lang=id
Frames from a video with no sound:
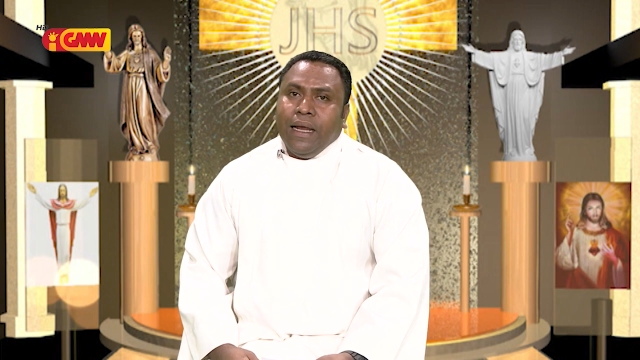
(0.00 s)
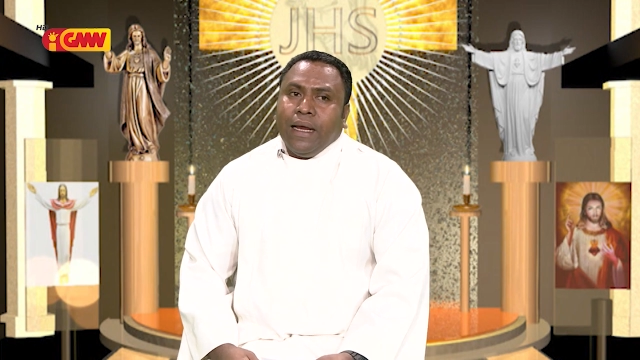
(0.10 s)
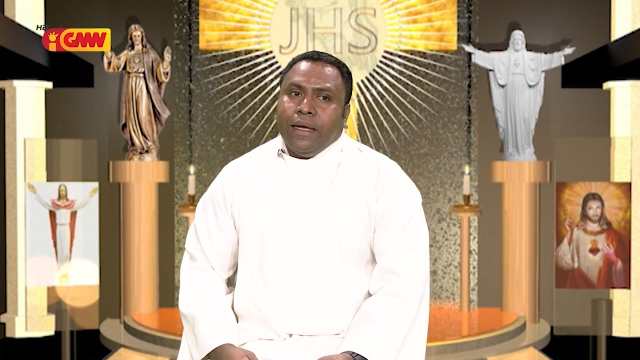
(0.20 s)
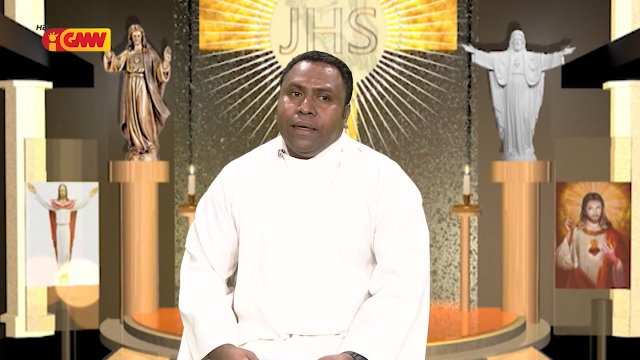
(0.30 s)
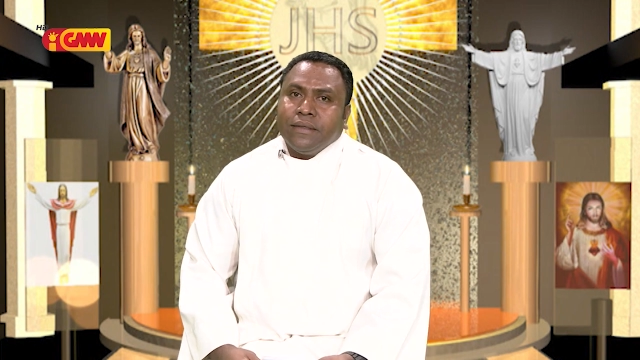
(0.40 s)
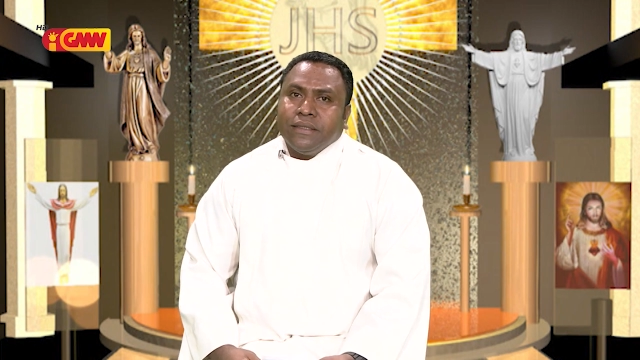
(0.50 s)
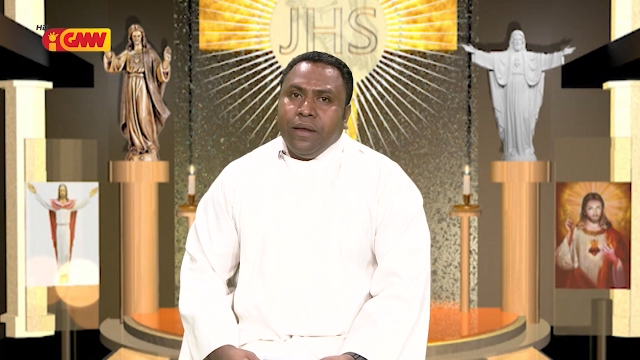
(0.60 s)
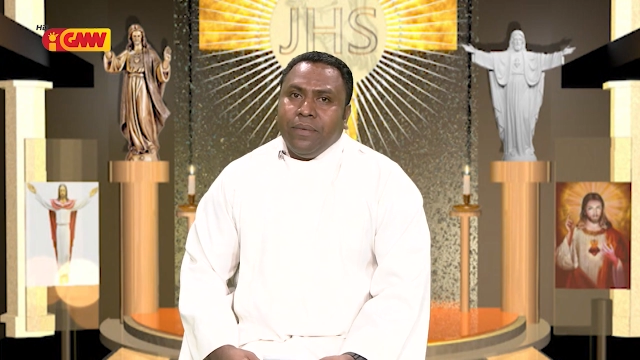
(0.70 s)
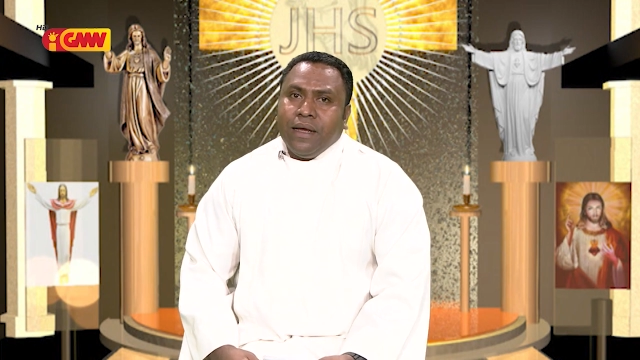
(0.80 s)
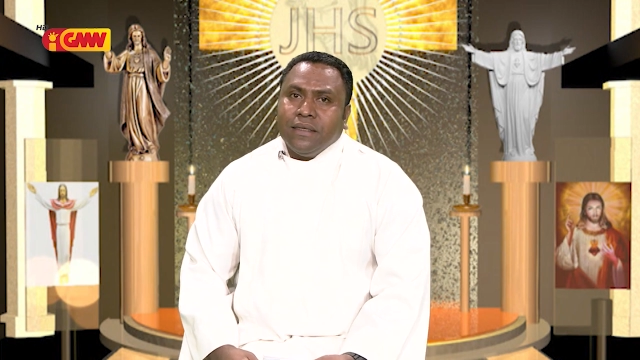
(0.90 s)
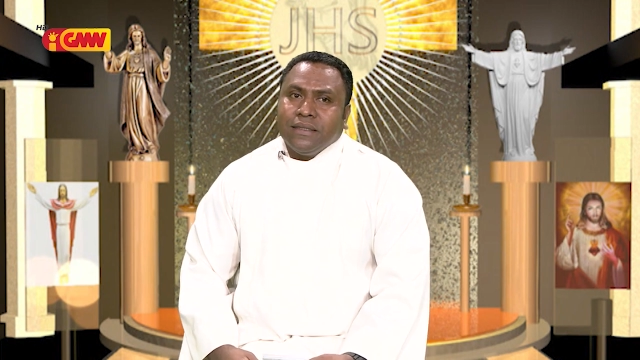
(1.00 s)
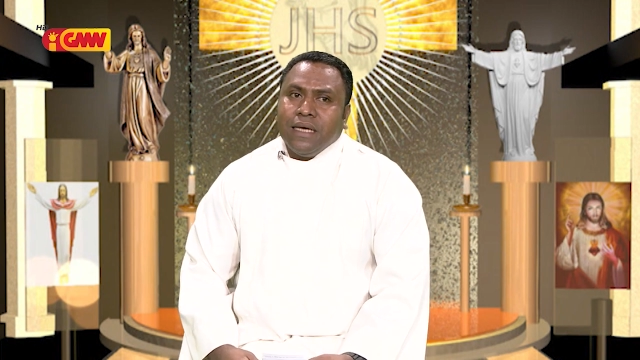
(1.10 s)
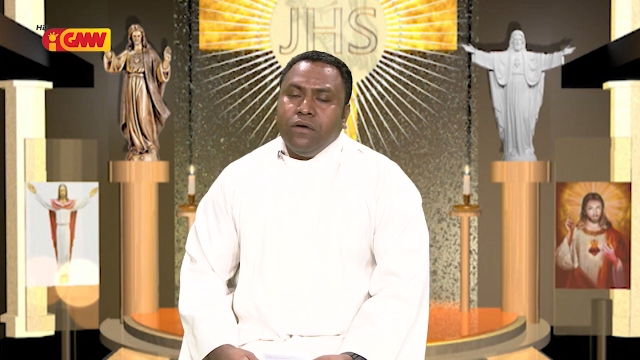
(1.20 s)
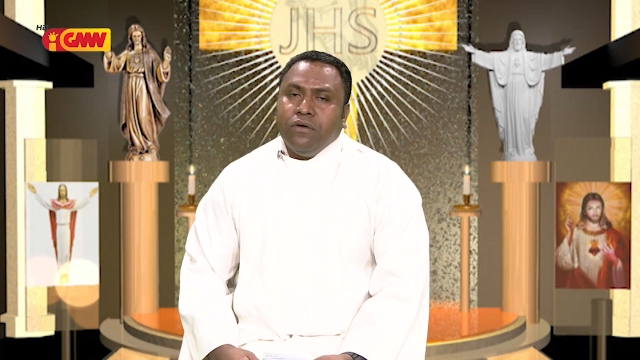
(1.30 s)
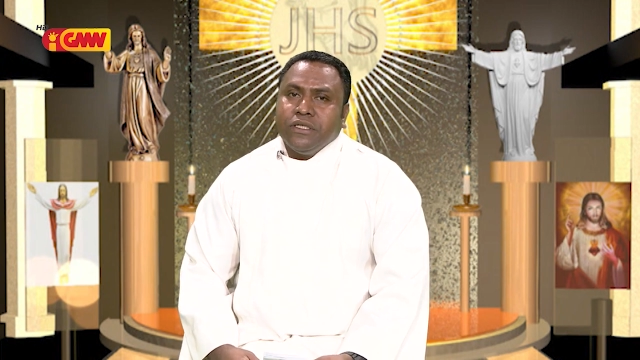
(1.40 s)
cada celebração
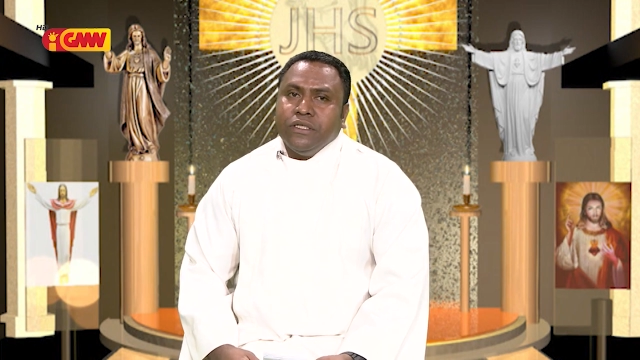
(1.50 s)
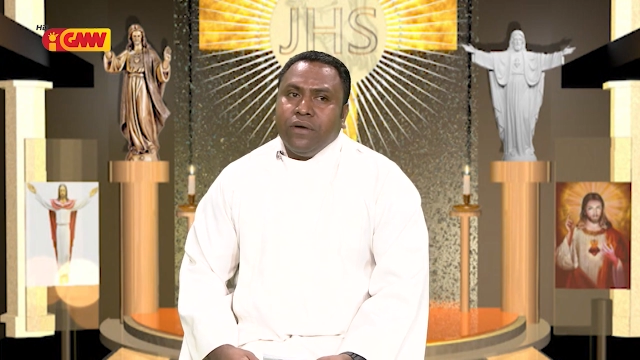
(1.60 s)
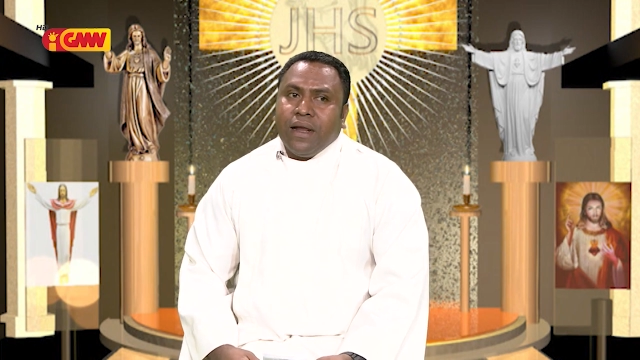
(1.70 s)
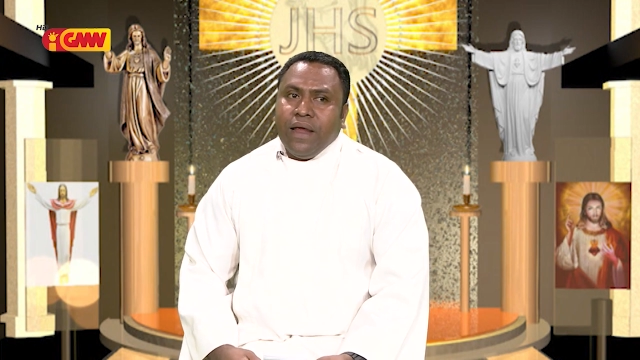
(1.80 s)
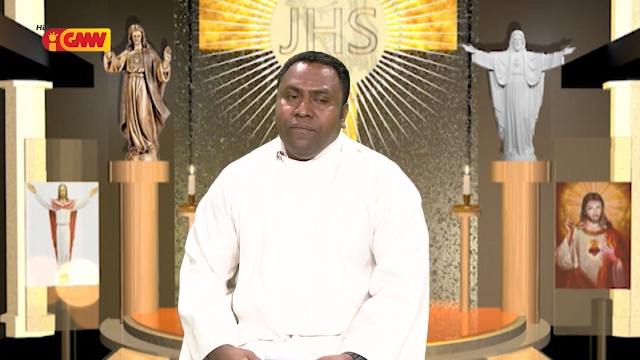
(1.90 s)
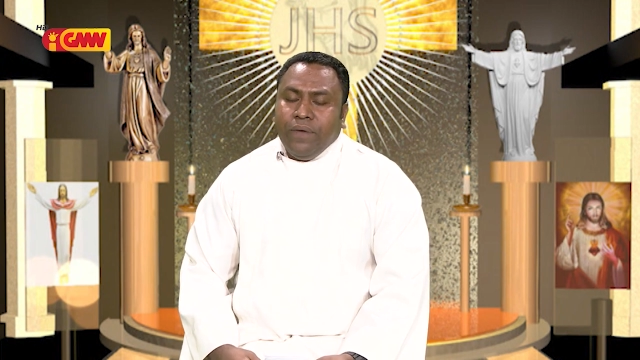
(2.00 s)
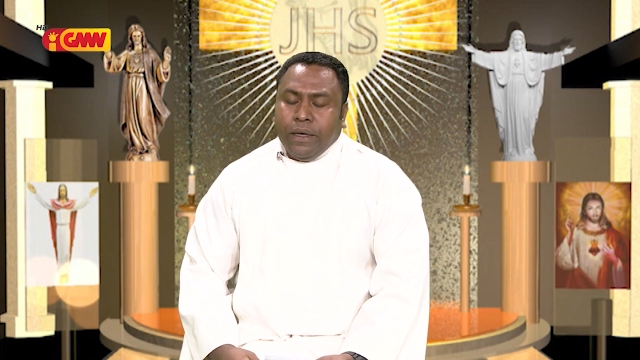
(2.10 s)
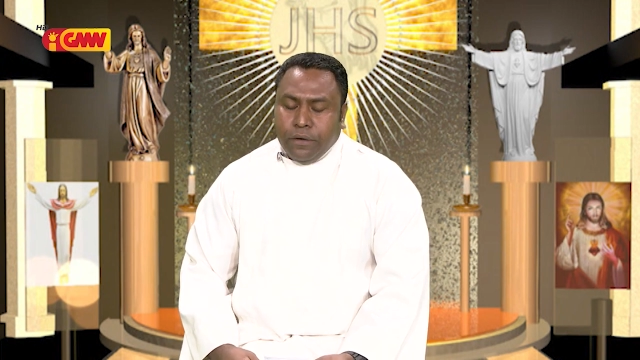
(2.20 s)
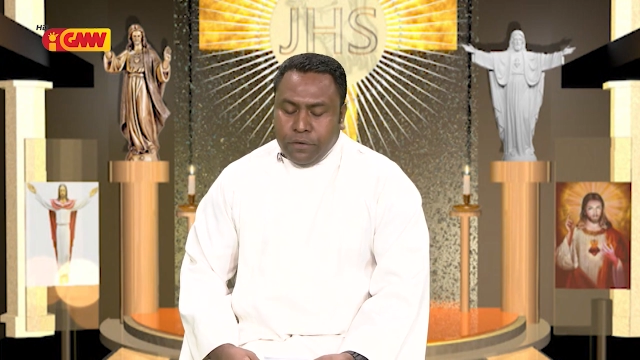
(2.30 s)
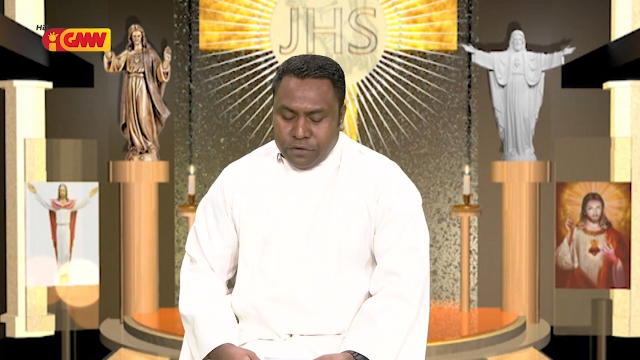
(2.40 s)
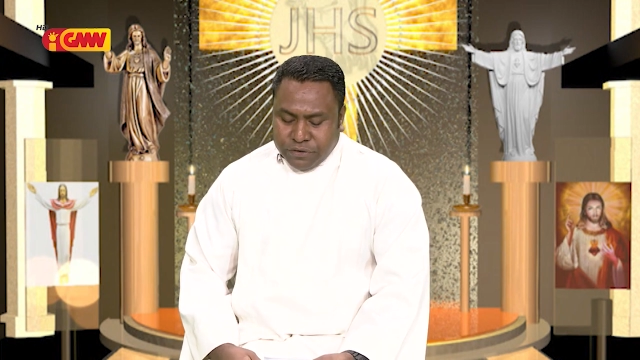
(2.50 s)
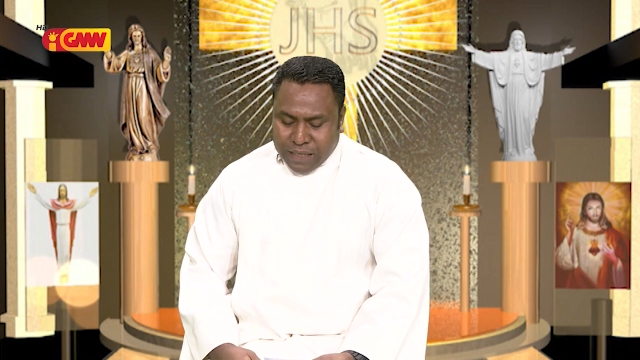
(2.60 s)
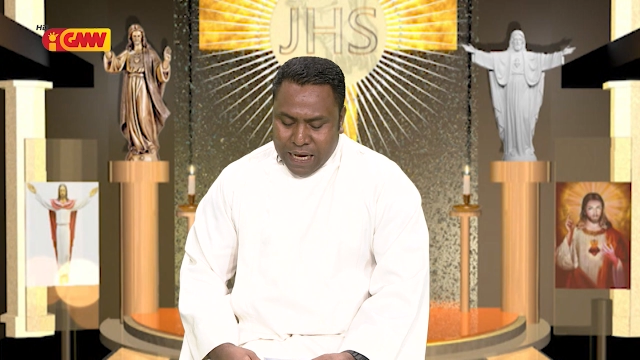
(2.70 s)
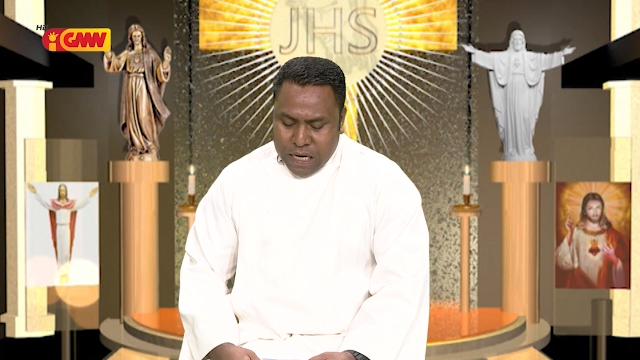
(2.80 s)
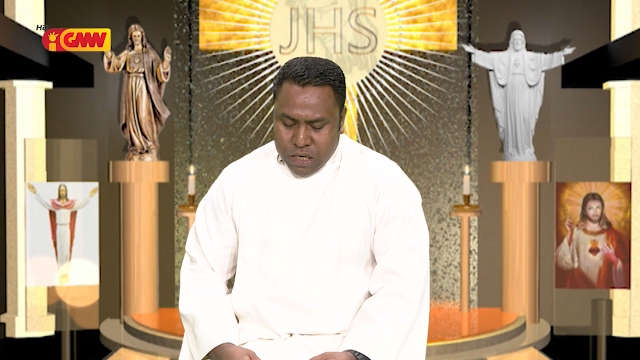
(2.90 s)
Nossa Senhora na Inferno do
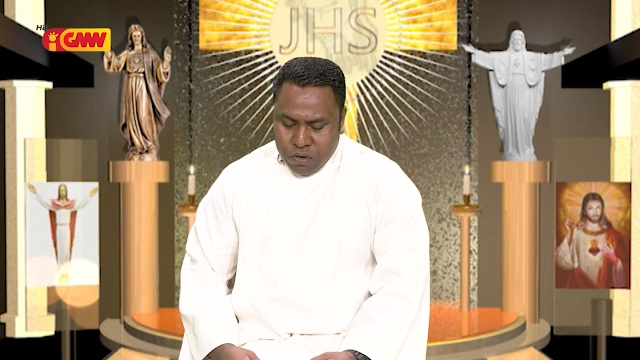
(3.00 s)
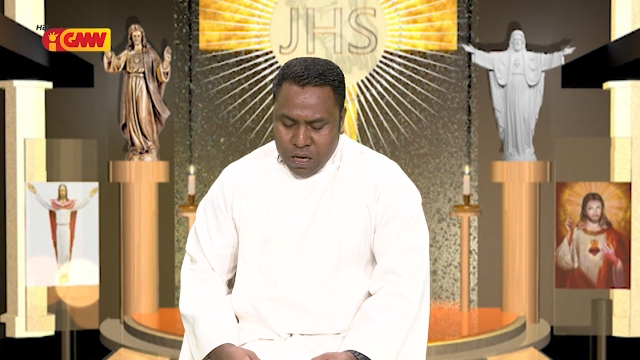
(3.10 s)
Rosário,